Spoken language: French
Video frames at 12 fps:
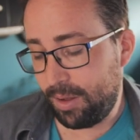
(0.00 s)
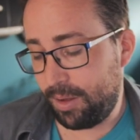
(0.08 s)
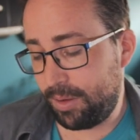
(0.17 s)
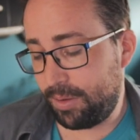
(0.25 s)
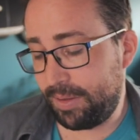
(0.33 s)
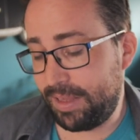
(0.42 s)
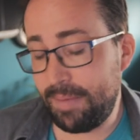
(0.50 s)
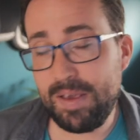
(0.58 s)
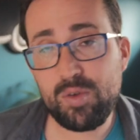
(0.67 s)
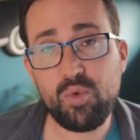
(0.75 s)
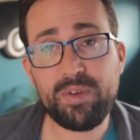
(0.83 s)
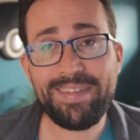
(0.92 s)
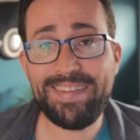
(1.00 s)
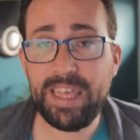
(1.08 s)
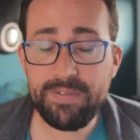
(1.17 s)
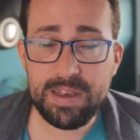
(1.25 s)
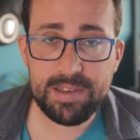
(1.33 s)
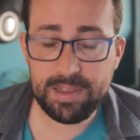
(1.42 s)
Euh, des maisons
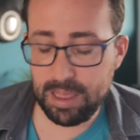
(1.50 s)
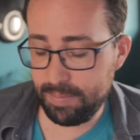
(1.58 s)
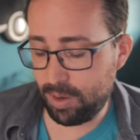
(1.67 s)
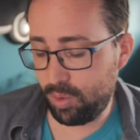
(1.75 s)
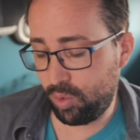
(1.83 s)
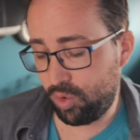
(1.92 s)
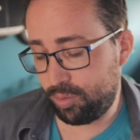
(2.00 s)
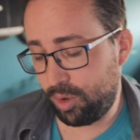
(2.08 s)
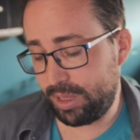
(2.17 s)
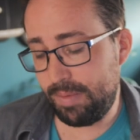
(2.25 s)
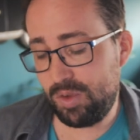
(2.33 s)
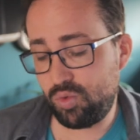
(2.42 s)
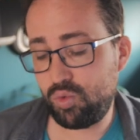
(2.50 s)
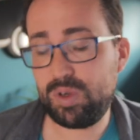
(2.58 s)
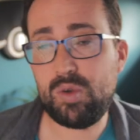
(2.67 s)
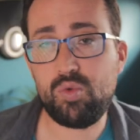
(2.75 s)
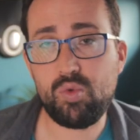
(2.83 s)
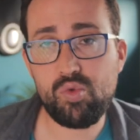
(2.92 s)
dévastées malheureusement, des maisons
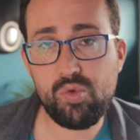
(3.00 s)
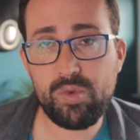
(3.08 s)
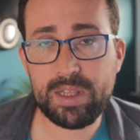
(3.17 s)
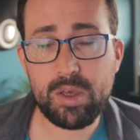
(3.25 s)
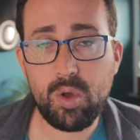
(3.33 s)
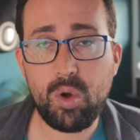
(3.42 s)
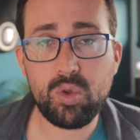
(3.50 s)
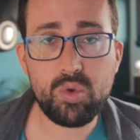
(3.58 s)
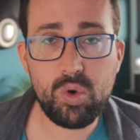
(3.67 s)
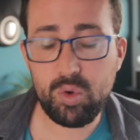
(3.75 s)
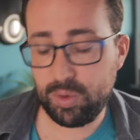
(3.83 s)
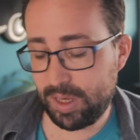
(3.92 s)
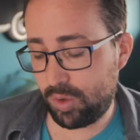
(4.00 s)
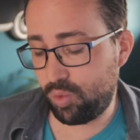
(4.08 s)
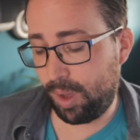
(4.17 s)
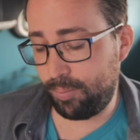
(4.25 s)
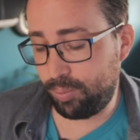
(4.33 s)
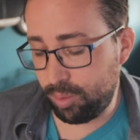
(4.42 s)
qui sont souvent d'ailleurs en tôle, donc elles
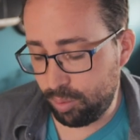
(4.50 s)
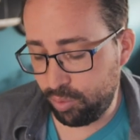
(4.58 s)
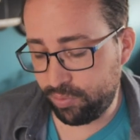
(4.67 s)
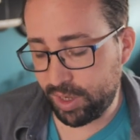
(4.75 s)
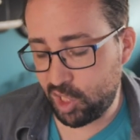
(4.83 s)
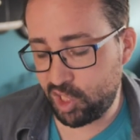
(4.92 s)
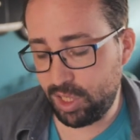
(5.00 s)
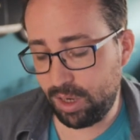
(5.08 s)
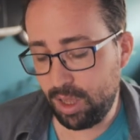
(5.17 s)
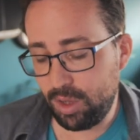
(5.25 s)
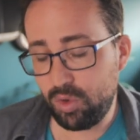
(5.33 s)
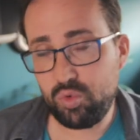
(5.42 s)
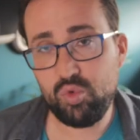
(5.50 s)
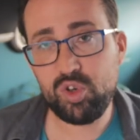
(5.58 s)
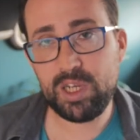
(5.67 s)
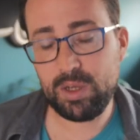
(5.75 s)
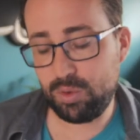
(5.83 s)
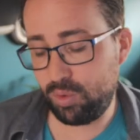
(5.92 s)
sont un peu plus fragiles
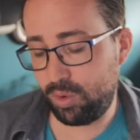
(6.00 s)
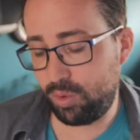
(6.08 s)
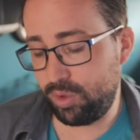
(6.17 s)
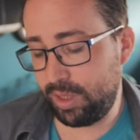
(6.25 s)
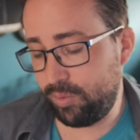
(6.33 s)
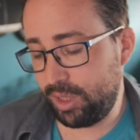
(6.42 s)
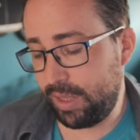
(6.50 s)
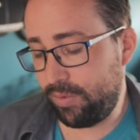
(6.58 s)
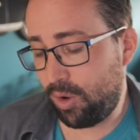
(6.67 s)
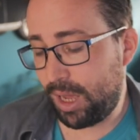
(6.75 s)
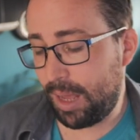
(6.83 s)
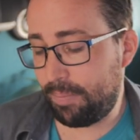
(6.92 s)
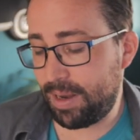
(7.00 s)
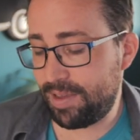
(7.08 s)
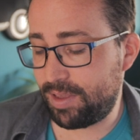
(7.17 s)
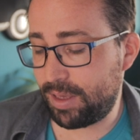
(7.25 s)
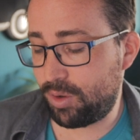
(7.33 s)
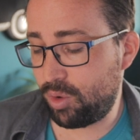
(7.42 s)
sujet au, niveau des vents. À la
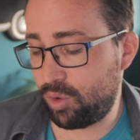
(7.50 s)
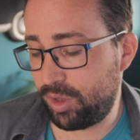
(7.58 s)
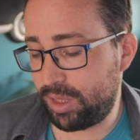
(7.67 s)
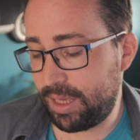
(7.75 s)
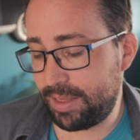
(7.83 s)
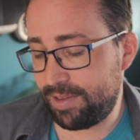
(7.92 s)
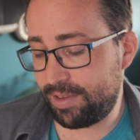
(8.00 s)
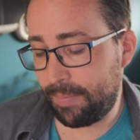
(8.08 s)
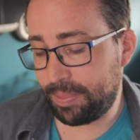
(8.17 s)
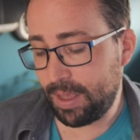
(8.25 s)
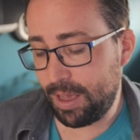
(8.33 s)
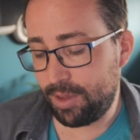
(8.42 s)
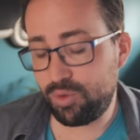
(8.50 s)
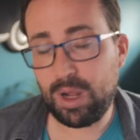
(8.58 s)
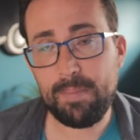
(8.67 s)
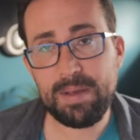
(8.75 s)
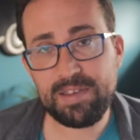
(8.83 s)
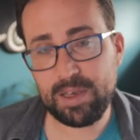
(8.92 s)
place des cocotiers, des arbres, sur
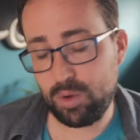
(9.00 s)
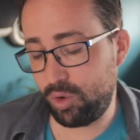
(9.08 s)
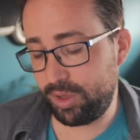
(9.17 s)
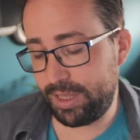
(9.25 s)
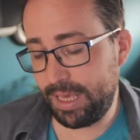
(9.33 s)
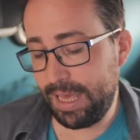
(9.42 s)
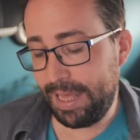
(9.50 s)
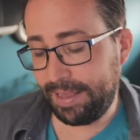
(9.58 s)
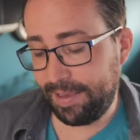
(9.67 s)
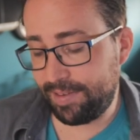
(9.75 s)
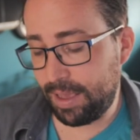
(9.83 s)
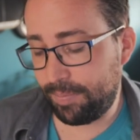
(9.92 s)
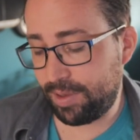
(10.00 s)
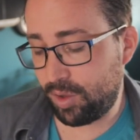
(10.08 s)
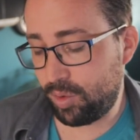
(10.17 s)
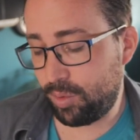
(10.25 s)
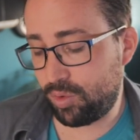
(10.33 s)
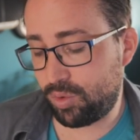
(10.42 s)
la place des cocotiers, des arbres
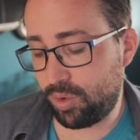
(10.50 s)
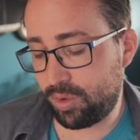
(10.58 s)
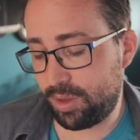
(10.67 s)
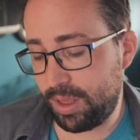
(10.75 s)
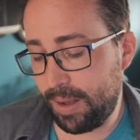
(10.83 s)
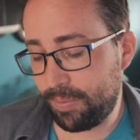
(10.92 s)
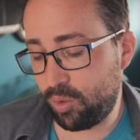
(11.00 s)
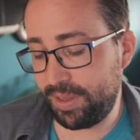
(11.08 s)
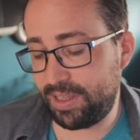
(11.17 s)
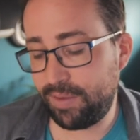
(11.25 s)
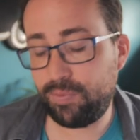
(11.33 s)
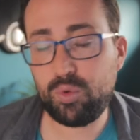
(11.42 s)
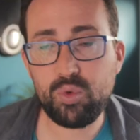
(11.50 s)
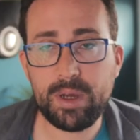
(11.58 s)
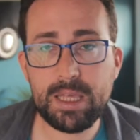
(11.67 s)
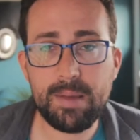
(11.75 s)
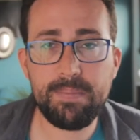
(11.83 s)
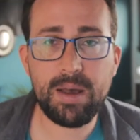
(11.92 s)
s'attenant centenaires ont été
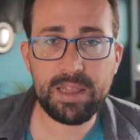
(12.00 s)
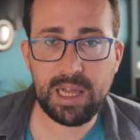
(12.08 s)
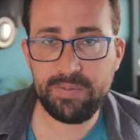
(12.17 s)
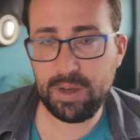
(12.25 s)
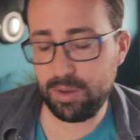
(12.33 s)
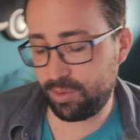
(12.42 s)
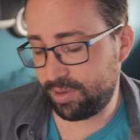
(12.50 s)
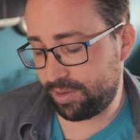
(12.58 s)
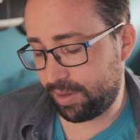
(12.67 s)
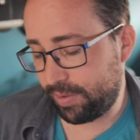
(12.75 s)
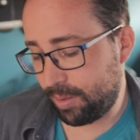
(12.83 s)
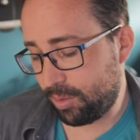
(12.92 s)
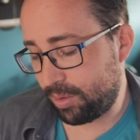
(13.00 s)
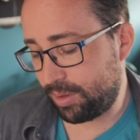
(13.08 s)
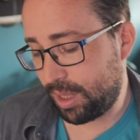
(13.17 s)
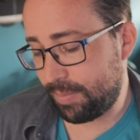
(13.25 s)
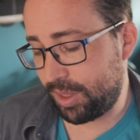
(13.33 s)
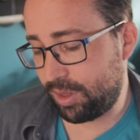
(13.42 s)
foudroyés par une rafale. Donc ça c'est vraiment
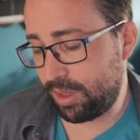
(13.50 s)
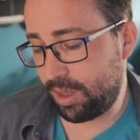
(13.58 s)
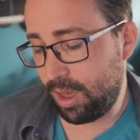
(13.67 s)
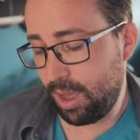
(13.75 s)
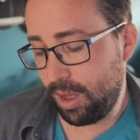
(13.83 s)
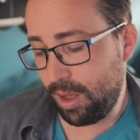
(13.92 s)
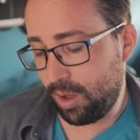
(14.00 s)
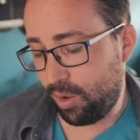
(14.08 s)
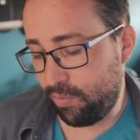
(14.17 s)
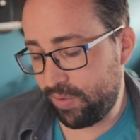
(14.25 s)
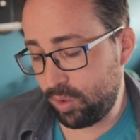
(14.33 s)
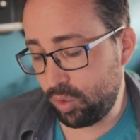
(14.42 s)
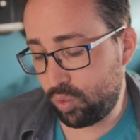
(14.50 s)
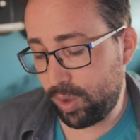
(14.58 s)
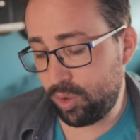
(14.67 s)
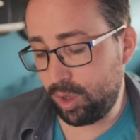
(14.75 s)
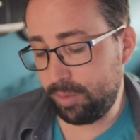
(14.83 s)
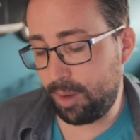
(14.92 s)
dramatique. Enfin, le
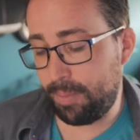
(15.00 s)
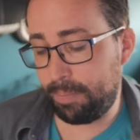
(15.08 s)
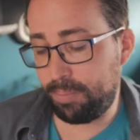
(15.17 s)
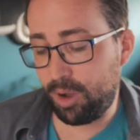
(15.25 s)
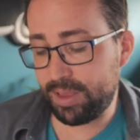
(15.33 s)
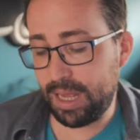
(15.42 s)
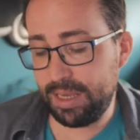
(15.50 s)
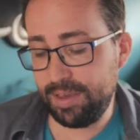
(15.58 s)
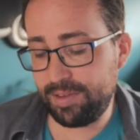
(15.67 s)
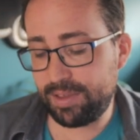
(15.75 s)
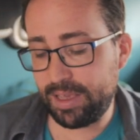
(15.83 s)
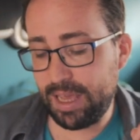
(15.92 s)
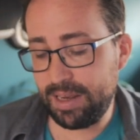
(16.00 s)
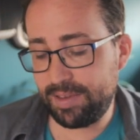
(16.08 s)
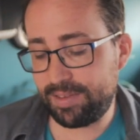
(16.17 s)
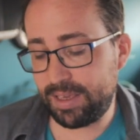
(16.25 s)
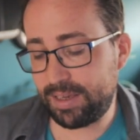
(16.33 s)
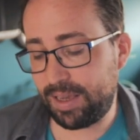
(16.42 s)
toit de l'immeuble porte à et allait
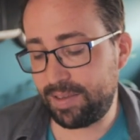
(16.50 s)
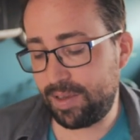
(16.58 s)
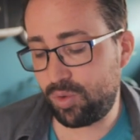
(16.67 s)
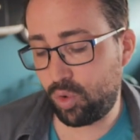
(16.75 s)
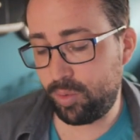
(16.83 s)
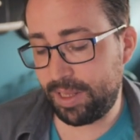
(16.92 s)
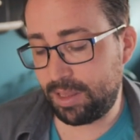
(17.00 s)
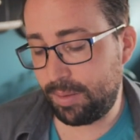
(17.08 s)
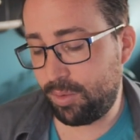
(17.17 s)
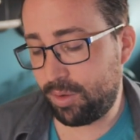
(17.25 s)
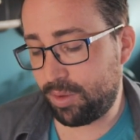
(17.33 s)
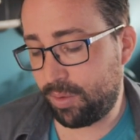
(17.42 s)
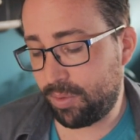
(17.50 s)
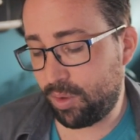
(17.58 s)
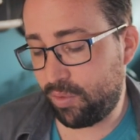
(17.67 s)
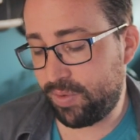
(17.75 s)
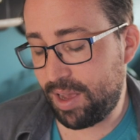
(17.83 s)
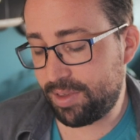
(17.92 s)
s'écraser sur le bâtiment
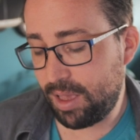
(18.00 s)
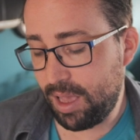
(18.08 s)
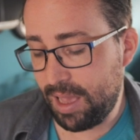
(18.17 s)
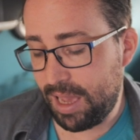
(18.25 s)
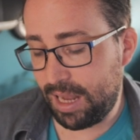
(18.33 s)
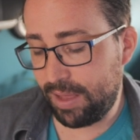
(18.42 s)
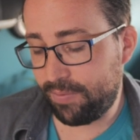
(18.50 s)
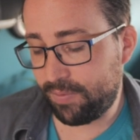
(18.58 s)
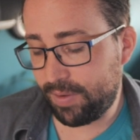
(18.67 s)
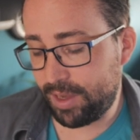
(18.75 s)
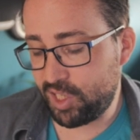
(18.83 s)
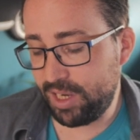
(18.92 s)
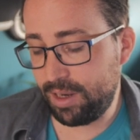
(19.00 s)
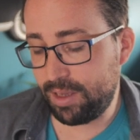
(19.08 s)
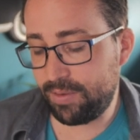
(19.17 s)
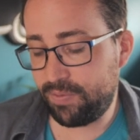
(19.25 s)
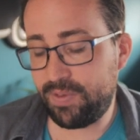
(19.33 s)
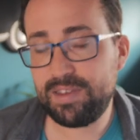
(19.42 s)
en face à la fragile
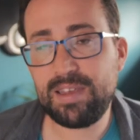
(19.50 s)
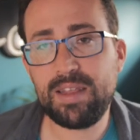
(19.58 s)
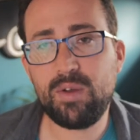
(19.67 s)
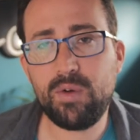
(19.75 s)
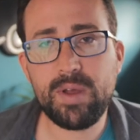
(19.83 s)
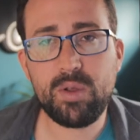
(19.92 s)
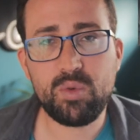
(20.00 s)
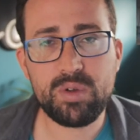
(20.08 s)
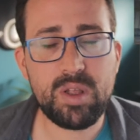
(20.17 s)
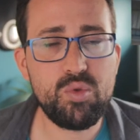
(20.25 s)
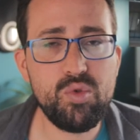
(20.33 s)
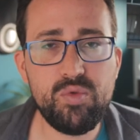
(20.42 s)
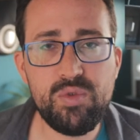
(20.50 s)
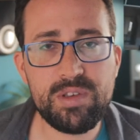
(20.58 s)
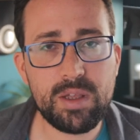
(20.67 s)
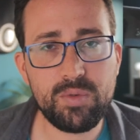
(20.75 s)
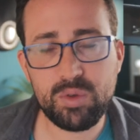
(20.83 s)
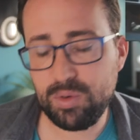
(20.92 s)
façade en verre. Donc on a tous vu
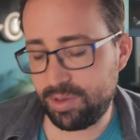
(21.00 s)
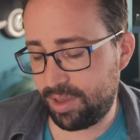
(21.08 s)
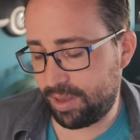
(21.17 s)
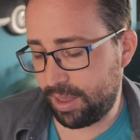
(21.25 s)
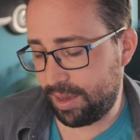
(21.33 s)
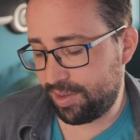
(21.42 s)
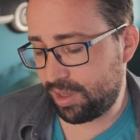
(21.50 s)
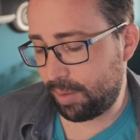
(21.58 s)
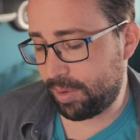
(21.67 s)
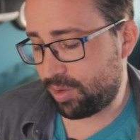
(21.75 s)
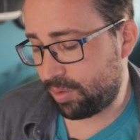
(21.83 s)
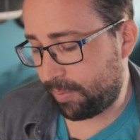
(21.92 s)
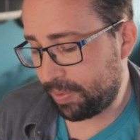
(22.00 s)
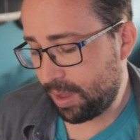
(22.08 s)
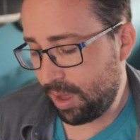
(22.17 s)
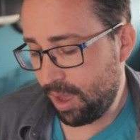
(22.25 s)
cette photo, c'était assez impressionnant.